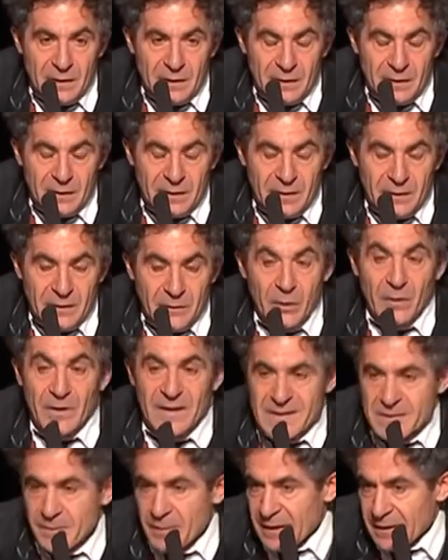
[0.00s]
il est dans
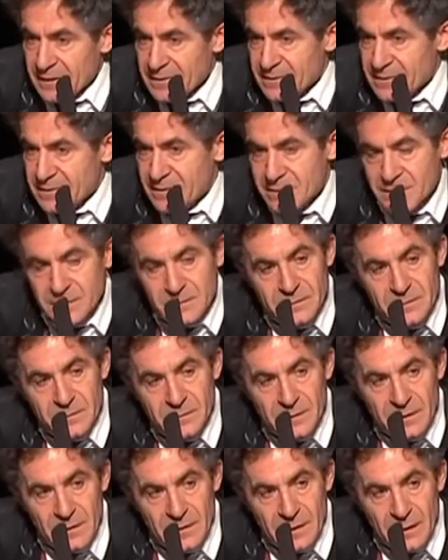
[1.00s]
l'espace,
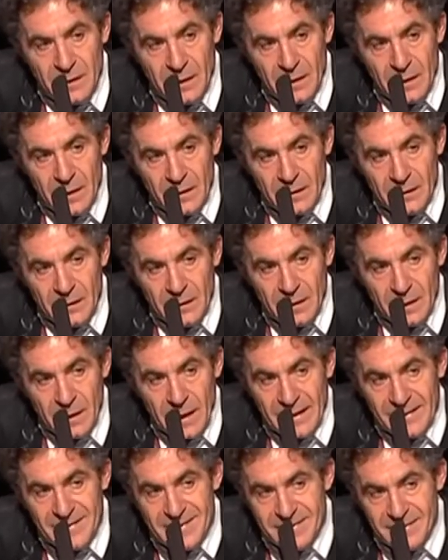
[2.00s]

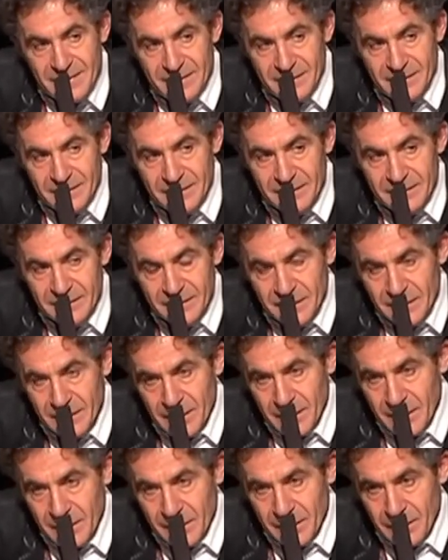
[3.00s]
accéléré
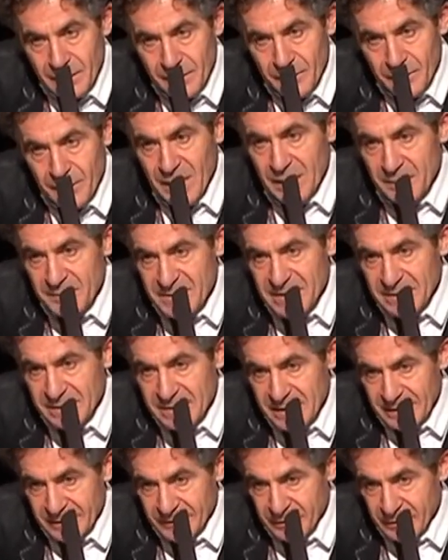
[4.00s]
par un petit
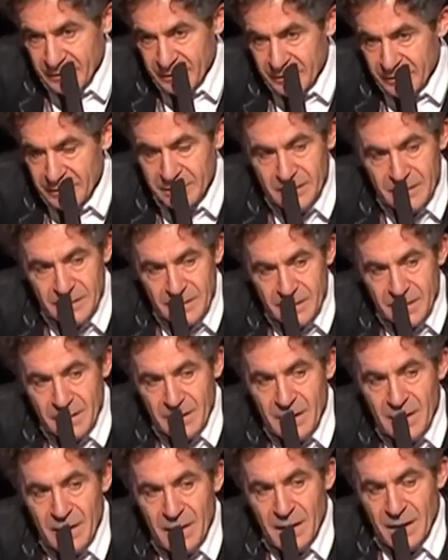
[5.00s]
réacteur,
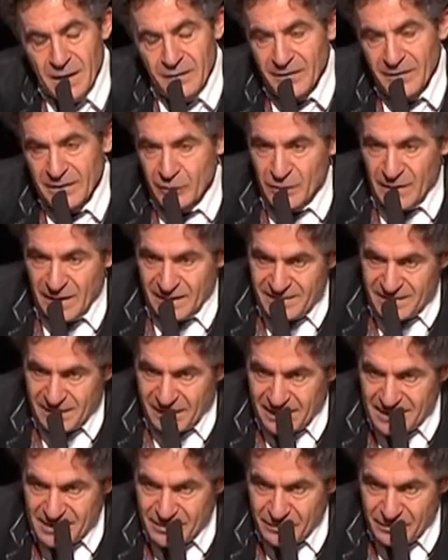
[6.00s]
avec une
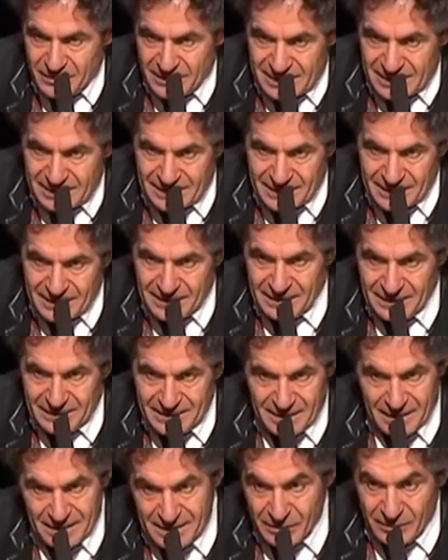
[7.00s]
accélération égale à
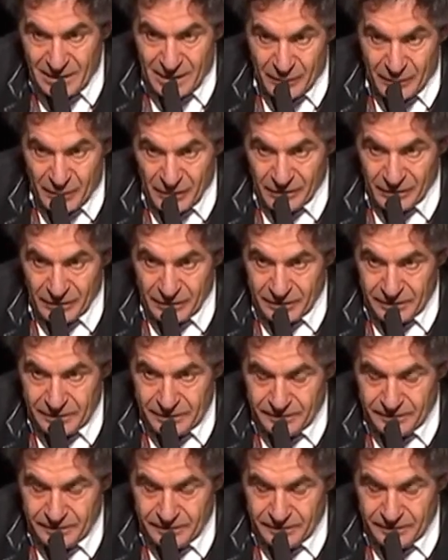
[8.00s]
l'accélération de la pesanteur.